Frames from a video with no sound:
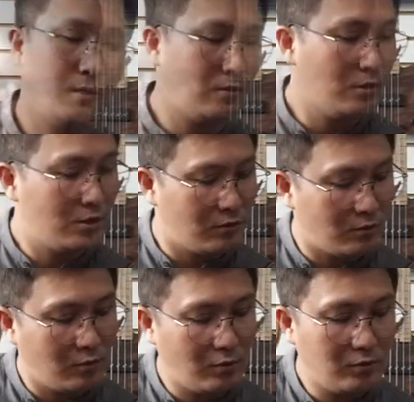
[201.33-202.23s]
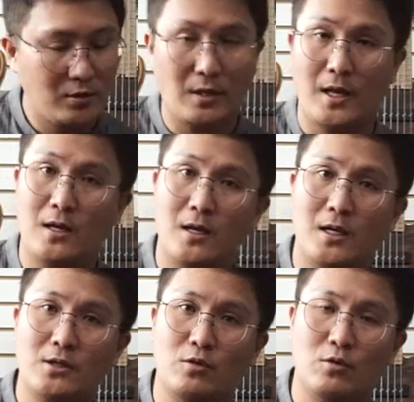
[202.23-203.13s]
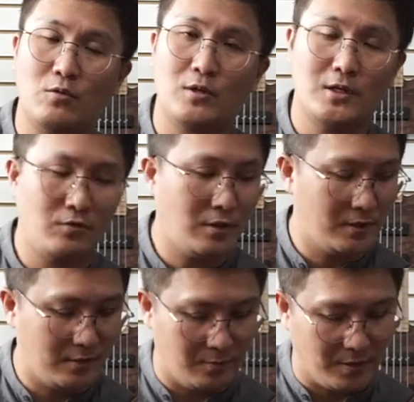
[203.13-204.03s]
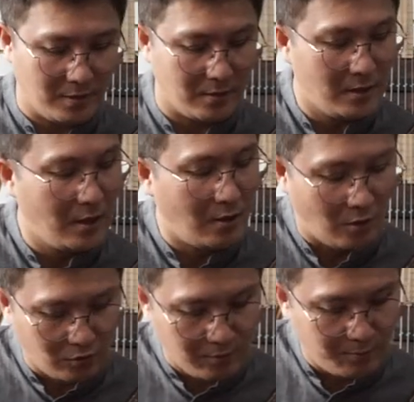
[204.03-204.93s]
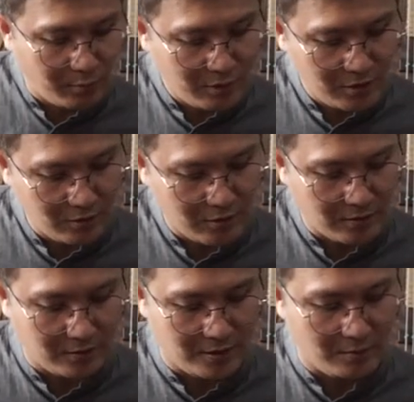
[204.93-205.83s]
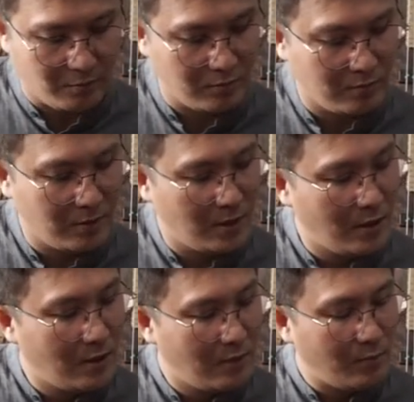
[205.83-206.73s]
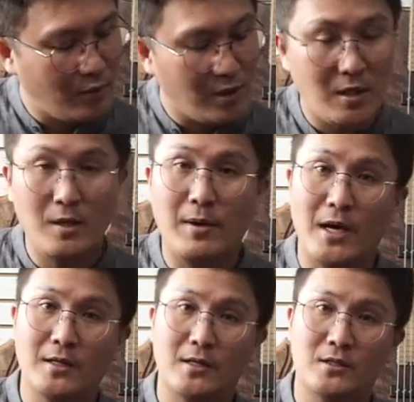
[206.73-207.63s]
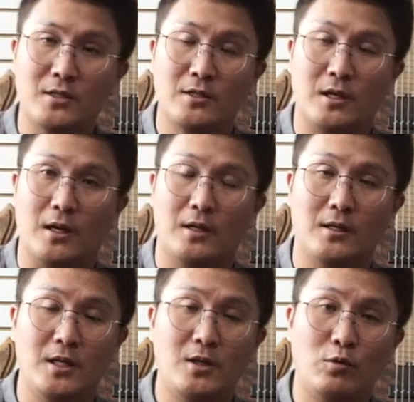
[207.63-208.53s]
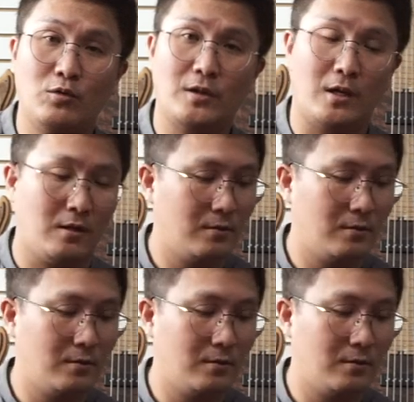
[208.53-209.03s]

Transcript: 이런 식으로 다양하게 적용을 할 수가 있습니다. 어떤 포지션이든지 뭐 E 마이너를 친다, E 코드다.